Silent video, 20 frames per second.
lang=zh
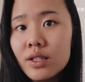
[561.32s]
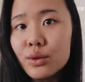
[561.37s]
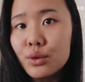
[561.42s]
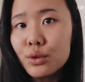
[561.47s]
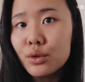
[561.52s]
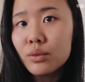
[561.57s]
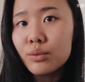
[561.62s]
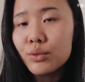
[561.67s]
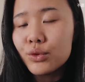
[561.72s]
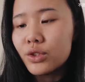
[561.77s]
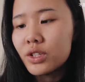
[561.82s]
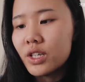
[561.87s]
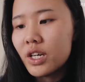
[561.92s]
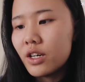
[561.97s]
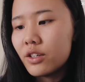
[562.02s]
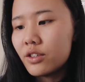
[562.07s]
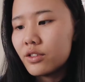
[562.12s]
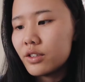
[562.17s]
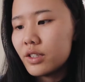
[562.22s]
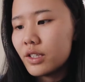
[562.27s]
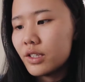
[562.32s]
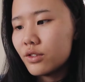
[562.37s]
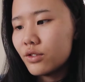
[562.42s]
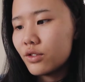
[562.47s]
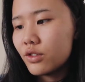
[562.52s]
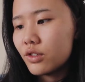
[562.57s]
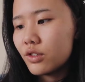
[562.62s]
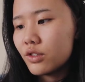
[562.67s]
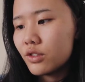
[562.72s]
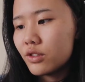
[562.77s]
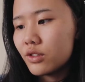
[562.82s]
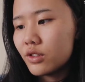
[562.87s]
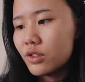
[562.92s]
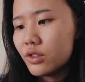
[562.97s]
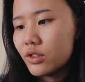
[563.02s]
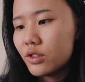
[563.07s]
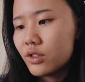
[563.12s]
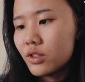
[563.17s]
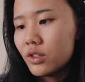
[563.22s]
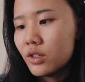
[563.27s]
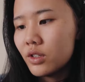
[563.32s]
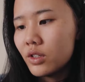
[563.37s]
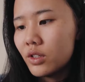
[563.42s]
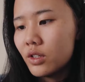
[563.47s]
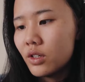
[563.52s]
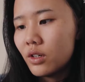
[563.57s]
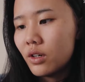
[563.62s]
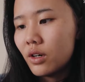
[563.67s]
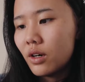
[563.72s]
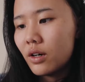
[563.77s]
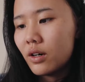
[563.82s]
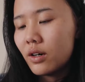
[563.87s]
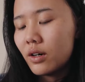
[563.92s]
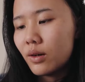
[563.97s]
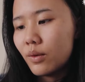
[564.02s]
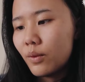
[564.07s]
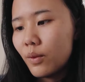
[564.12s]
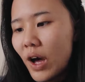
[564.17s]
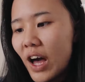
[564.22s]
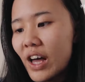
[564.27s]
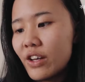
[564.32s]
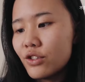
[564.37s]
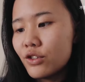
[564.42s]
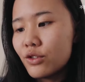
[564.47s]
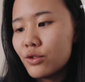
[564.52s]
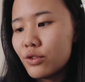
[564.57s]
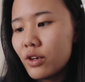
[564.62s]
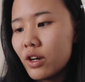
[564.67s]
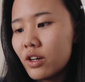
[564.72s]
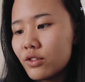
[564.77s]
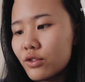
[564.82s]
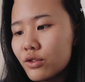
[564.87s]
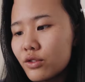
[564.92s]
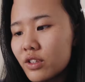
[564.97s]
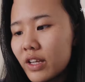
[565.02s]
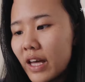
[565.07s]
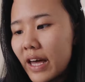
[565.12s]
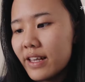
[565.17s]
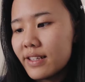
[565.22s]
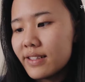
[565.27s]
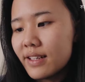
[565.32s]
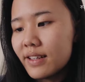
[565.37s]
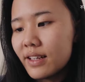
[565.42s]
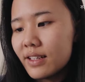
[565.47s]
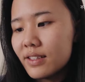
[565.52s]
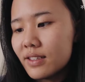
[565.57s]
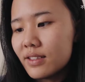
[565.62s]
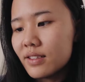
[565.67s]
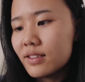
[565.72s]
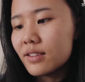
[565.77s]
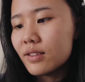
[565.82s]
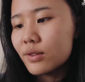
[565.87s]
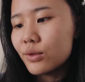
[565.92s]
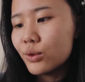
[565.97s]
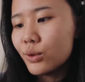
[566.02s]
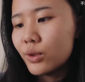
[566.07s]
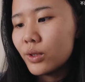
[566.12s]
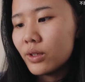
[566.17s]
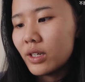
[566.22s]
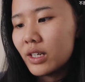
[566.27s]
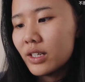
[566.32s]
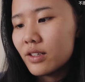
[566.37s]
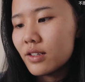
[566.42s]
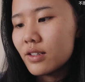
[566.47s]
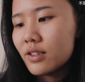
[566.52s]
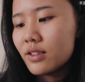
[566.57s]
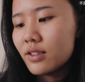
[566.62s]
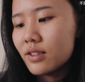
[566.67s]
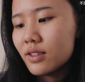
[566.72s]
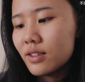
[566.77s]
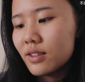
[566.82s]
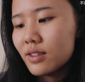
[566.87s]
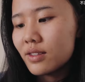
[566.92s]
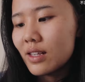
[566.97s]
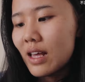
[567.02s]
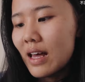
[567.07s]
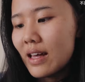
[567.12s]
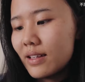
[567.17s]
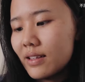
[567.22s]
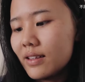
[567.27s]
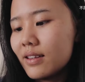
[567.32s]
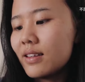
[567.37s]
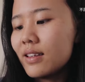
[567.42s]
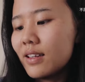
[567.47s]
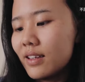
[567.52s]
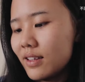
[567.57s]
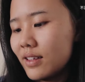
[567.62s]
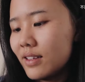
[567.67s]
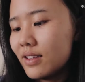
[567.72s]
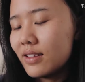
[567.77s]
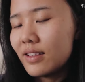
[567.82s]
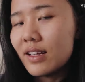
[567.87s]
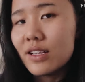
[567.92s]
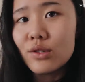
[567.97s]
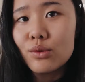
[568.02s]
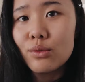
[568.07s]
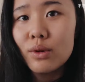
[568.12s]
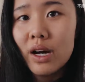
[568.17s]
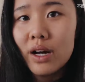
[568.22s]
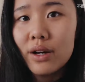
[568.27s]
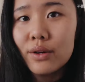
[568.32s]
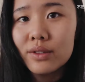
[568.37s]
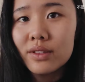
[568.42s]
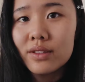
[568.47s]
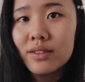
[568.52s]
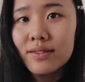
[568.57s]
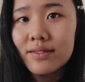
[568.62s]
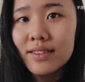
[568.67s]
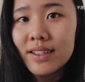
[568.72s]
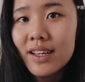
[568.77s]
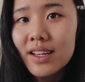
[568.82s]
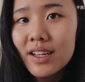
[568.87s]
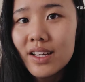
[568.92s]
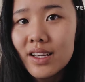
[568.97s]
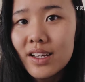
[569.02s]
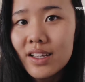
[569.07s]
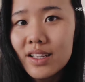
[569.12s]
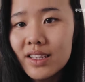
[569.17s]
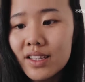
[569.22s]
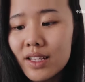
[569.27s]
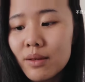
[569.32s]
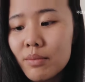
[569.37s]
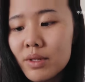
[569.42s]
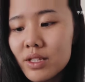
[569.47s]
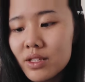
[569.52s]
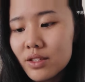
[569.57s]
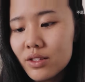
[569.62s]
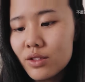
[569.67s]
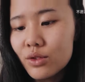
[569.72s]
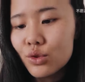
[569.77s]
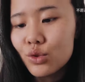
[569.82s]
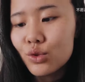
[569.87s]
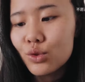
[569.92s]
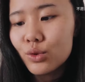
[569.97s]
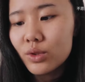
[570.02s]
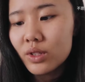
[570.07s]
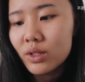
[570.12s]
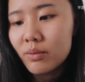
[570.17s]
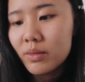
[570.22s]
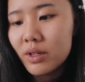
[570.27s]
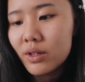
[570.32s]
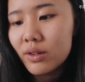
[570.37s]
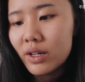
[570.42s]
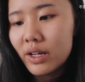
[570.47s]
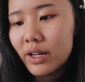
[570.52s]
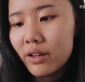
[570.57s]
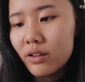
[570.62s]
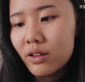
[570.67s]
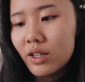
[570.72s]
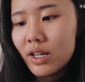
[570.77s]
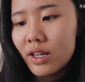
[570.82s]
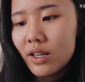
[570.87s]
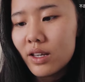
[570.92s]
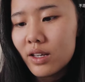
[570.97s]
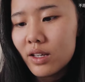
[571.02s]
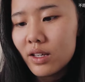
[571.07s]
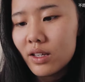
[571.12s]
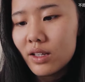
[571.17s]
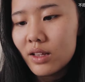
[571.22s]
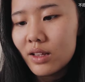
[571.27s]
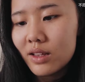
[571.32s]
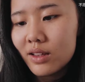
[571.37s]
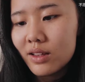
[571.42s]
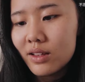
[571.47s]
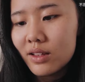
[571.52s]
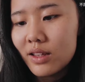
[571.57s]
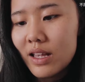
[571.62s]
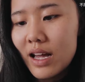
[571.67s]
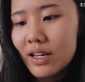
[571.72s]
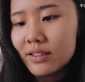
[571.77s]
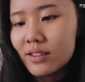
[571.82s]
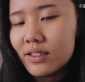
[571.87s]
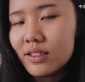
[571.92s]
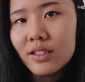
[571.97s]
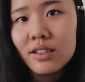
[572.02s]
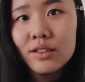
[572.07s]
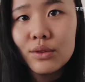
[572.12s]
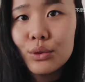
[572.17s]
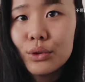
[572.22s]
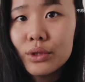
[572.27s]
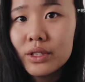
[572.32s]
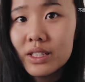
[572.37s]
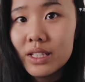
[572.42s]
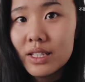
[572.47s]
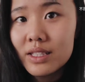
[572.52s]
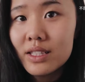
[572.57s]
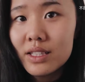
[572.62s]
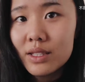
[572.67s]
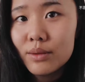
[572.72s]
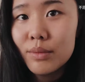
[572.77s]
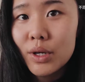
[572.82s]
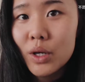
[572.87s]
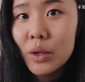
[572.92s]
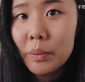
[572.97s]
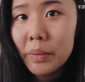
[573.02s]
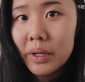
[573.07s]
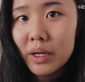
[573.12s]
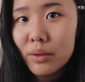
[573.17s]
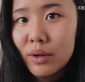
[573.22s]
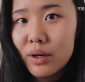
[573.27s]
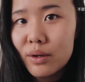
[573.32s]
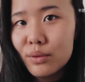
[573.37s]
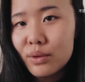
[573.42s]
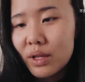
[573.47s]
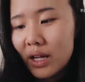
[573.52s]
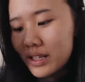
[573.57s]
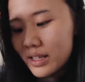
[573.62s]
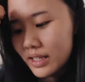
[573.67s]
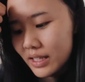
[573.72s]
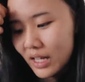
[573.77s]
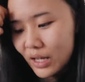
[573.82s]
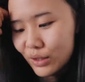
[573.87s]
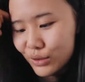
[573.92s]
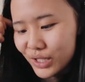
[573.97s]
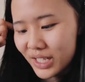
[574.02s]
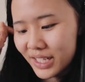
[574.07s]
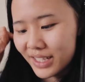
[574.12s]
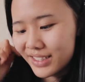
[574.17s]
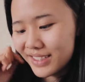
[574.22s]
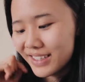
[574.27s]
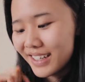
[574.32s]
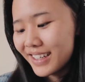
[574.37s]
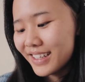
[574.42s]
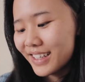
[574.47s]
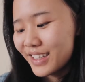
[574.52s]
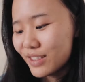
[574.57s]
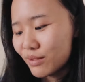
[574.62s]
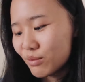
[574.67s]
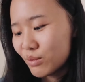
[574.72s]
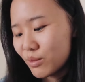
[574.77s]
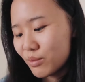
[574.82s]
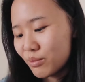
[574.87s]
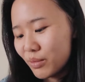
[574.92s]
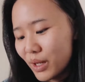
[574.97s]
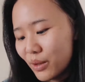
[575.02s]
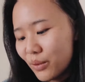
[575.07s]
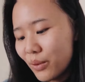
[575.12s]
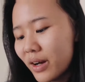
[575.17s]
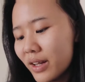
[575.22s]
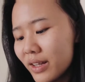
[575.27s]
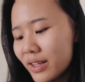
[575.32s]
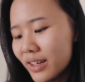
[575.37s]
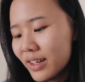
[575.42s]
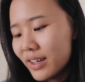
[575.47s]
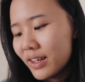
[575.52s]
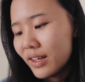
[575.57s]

写作的模考，但是啊，我还是需要去赶一下单词的进度，因为还剩三天，但是我还有。那本词书里面，我还有大概两千多个单词没有背完，我来挑战一下，看能不能背完。